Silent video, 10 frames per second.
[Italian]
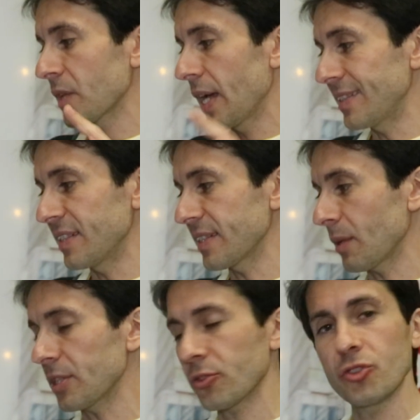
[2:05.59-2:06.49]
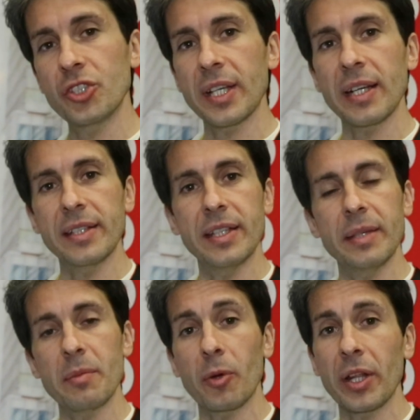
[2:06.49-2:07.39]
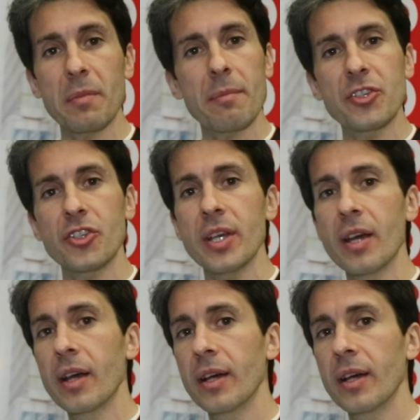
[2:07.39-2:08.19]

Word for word: e 64 GB di memoria MMC,